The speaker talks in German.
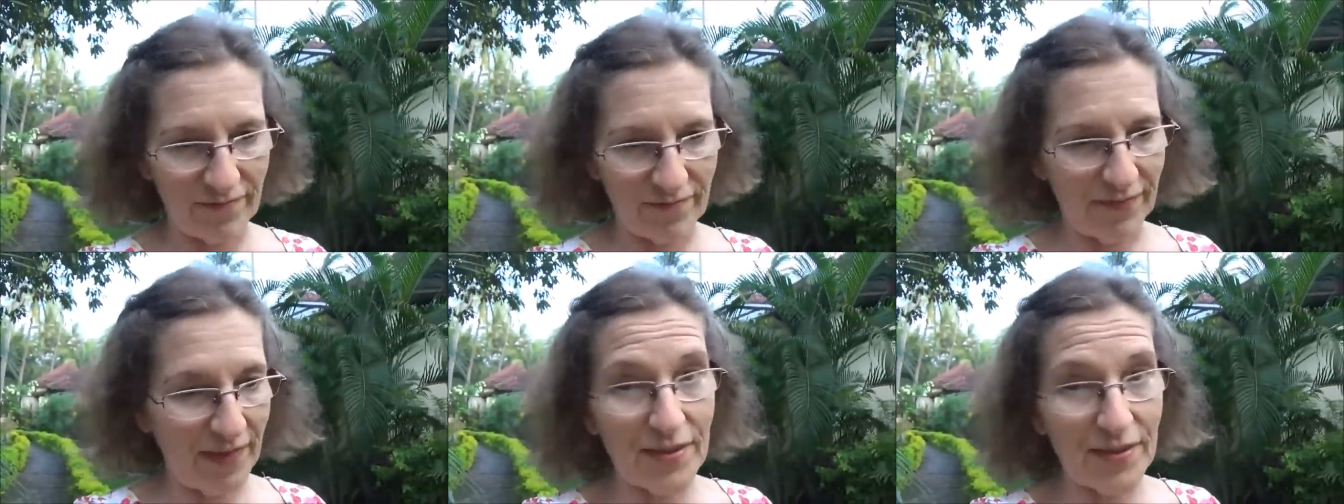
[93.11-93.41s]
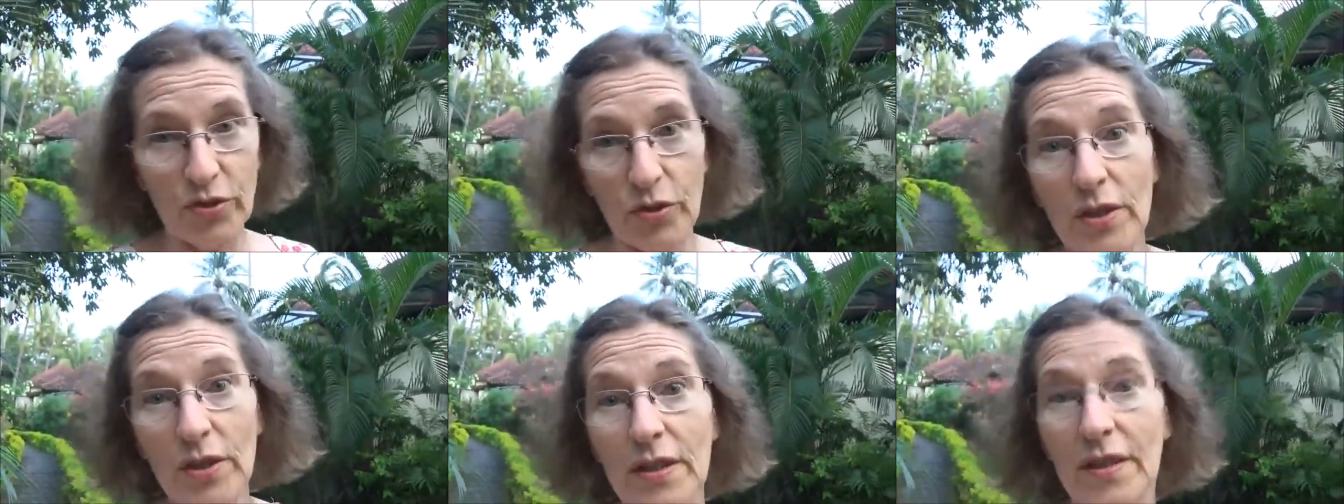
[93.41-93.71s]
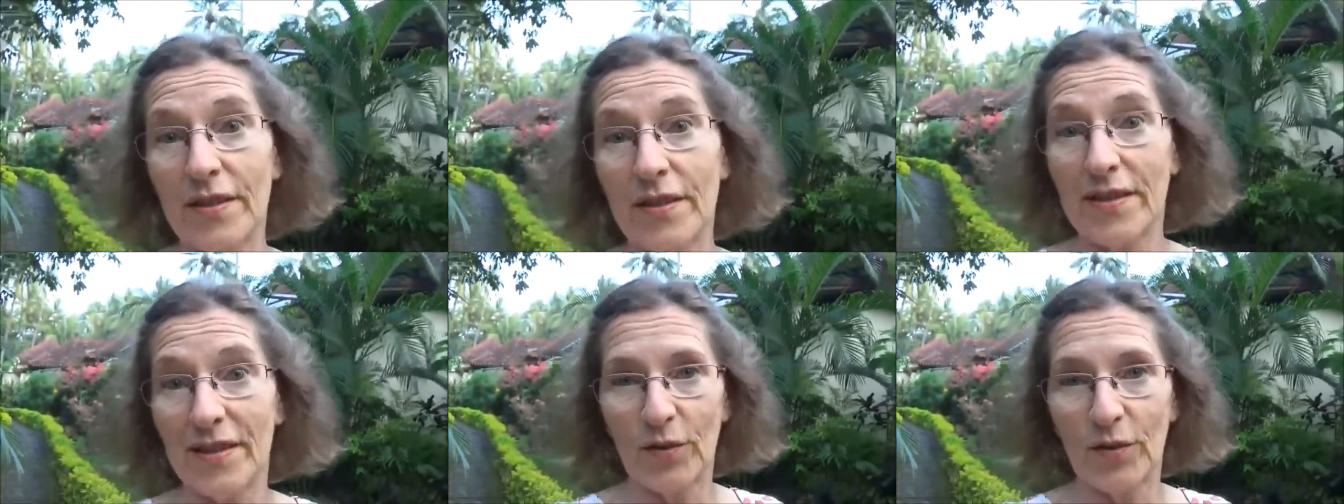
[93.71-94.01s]
Was soll
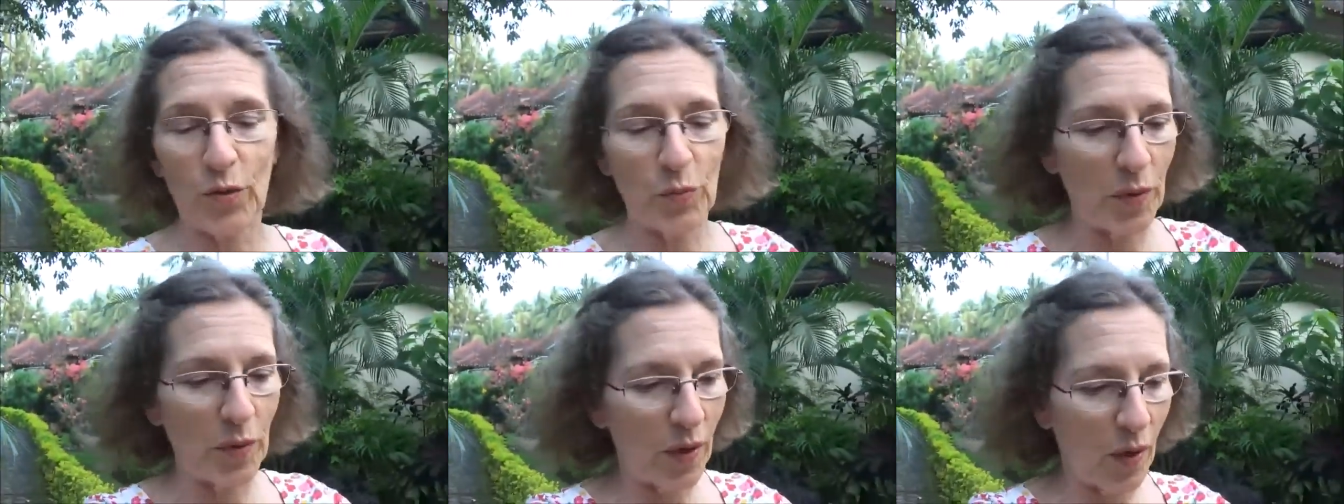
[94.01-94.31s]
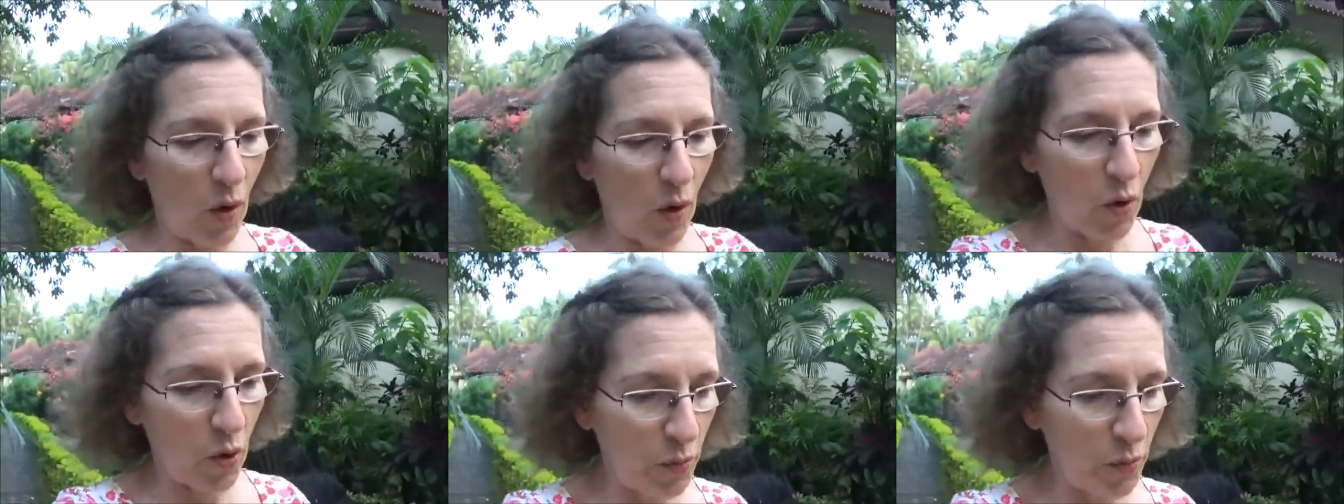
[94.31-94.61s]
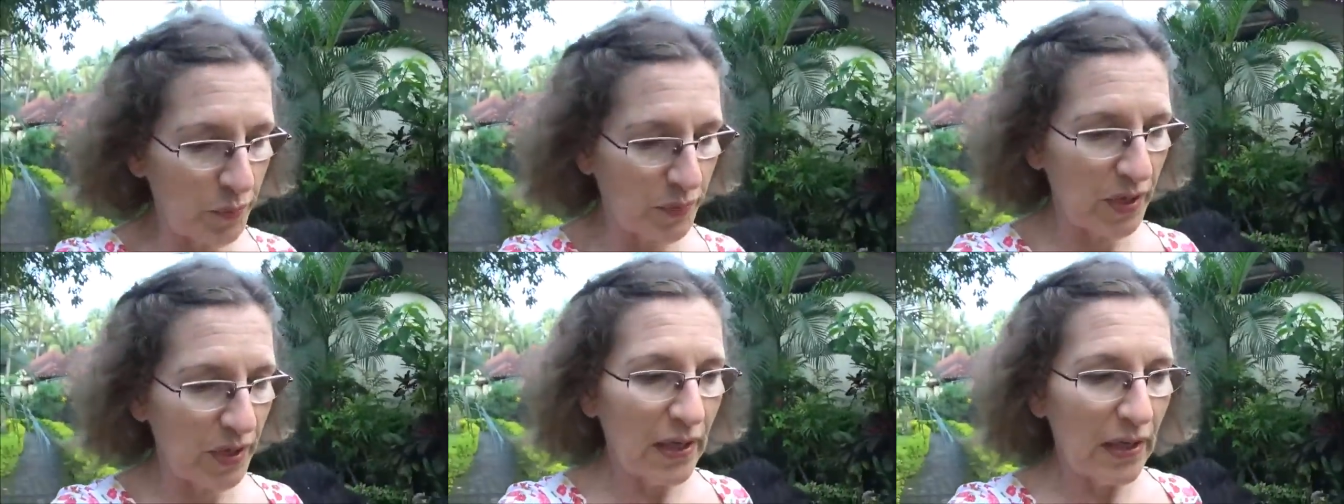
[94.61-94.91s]
das hier
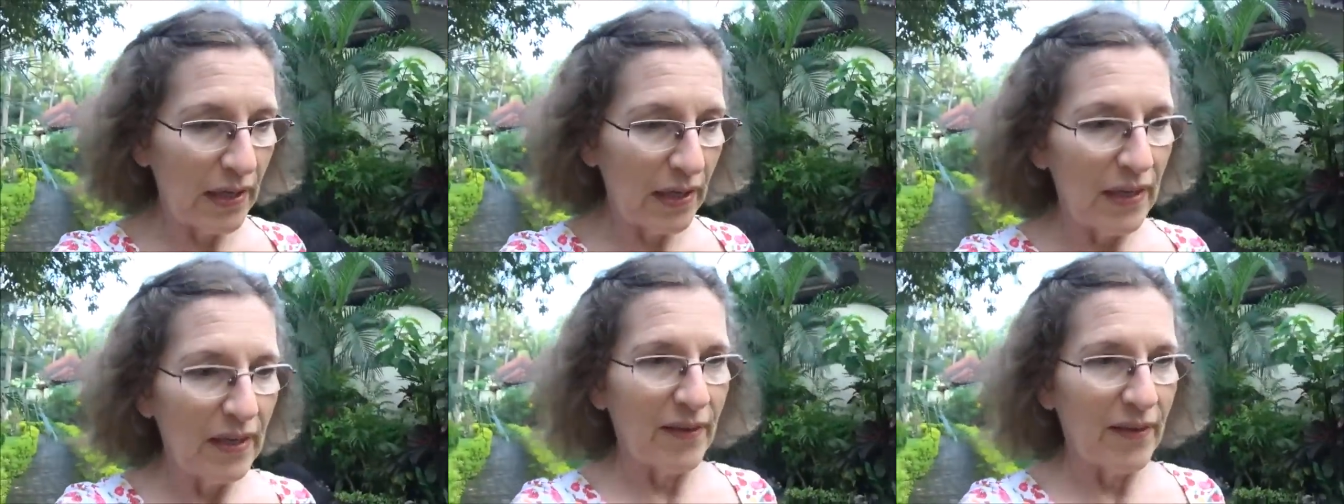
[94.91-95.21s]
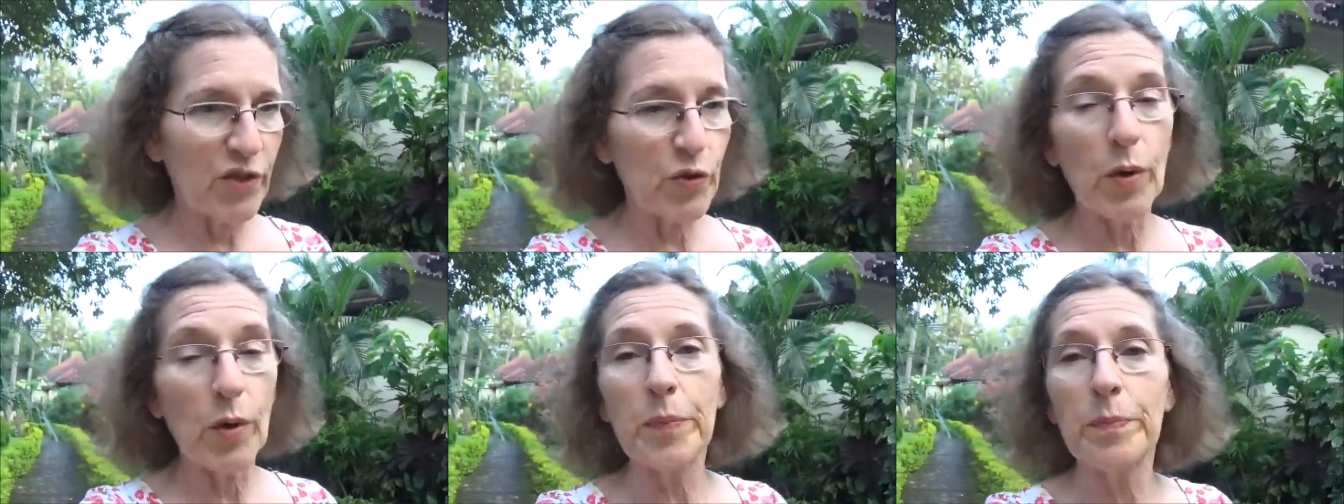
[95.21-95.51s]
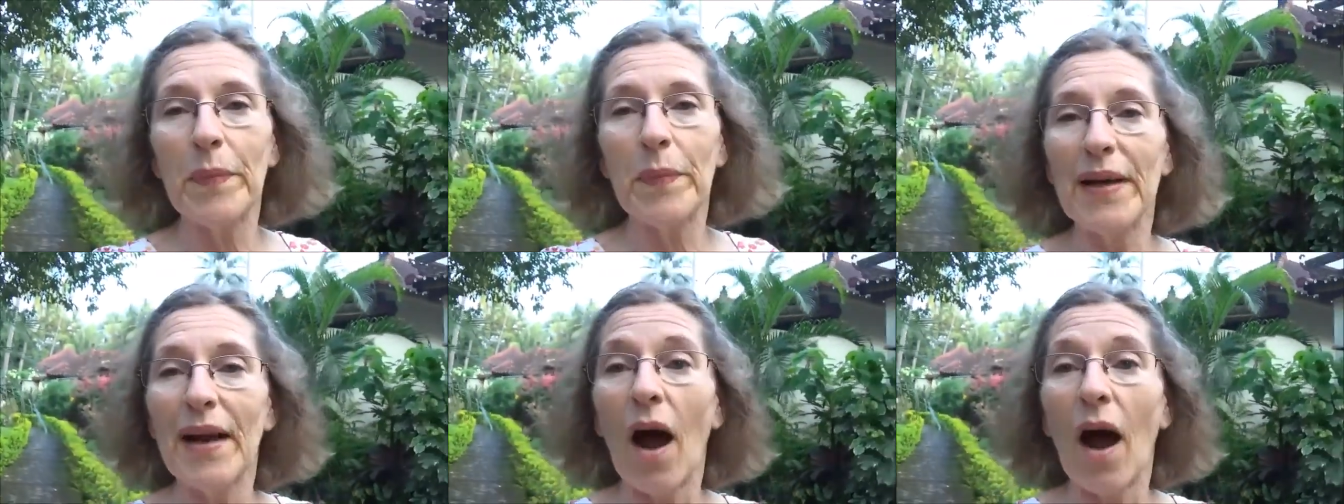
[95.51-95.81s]
überhaupt? Also überhaupt
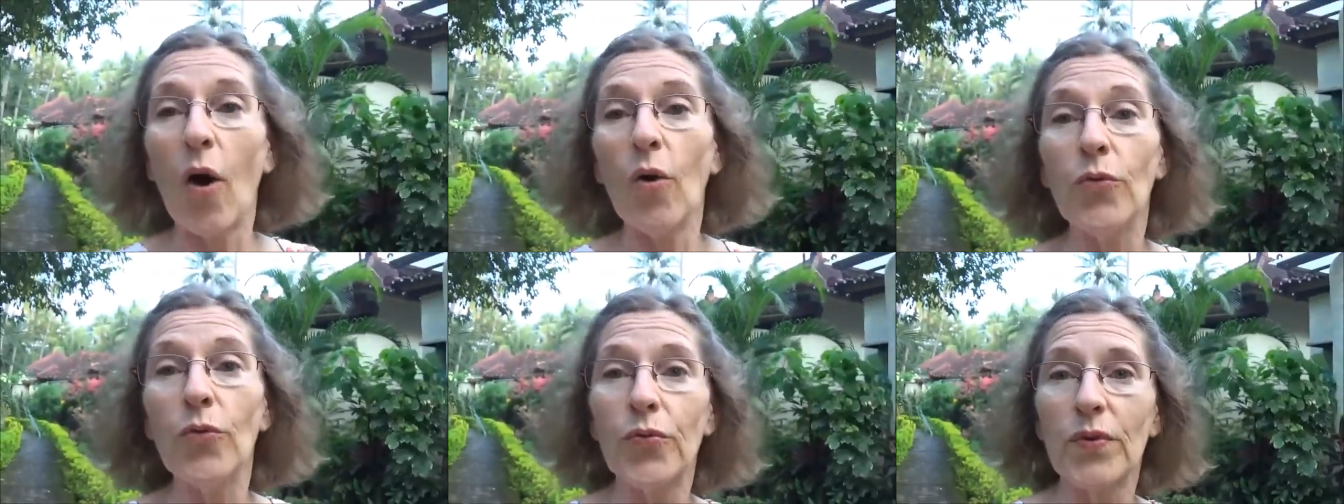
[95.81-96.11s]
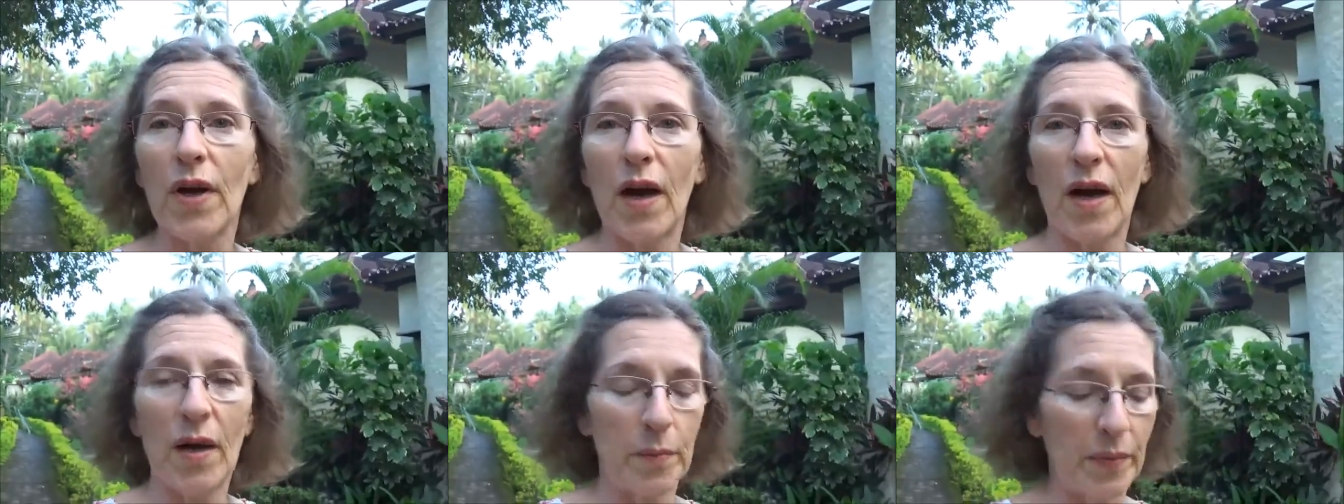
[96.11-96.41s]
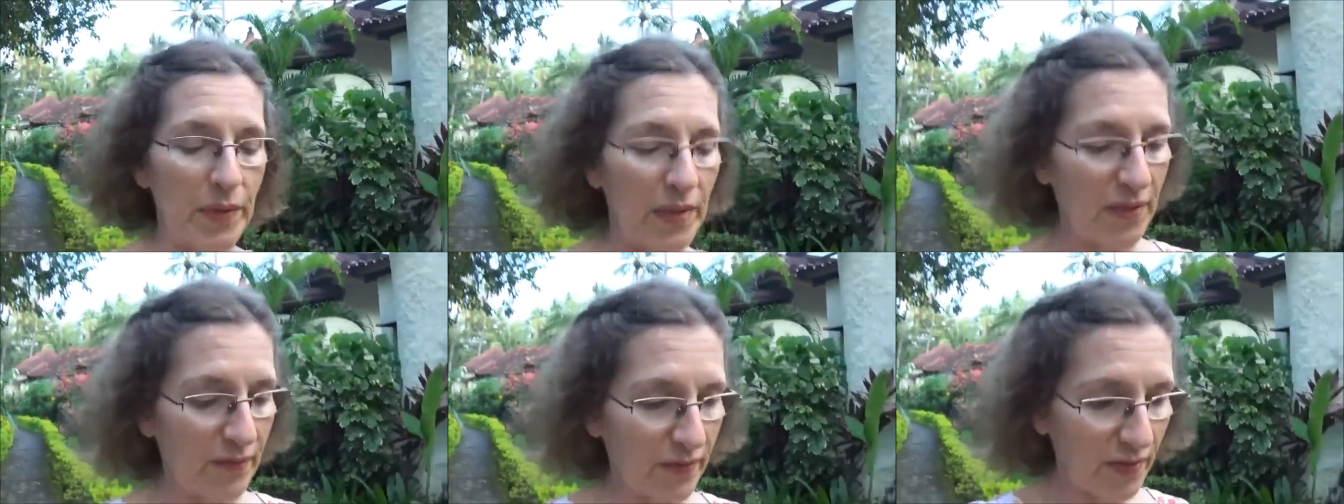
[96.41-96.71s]
meine Aufgabe hier,